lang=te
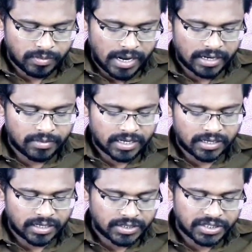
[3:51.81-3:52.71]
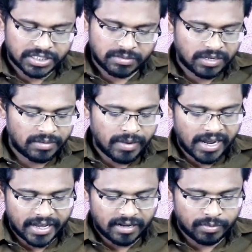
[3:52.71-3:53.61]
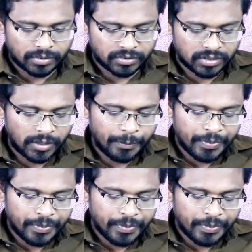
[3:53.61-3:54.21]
బ్యాక్ బటన్ టచ్ చేస్తే మళ్ళీ బ్యాక్ వెళ్ళిపోతుంది